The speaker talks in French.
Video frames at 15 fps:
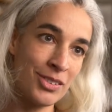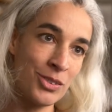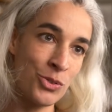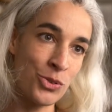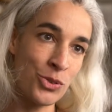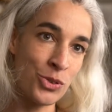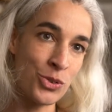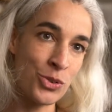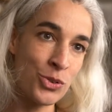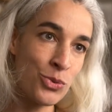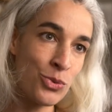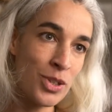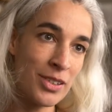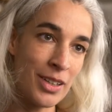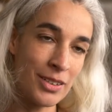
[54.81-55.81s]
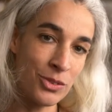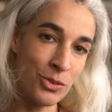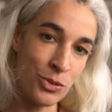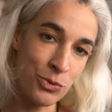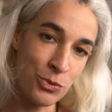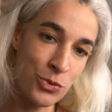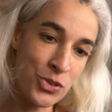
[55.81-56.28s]
donc, de tous les
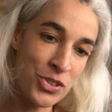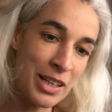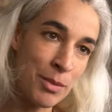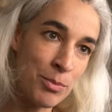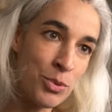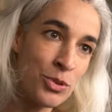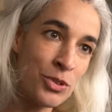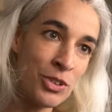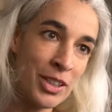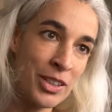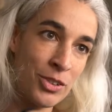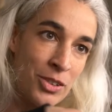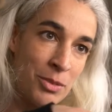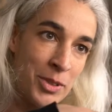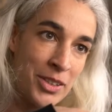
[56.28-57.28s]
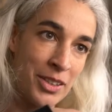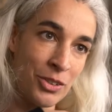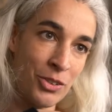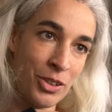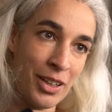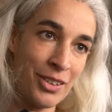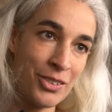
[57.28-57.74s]
donc vous faisiez la boucle de l'économie
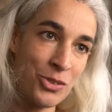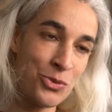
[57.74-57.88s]
circulaire,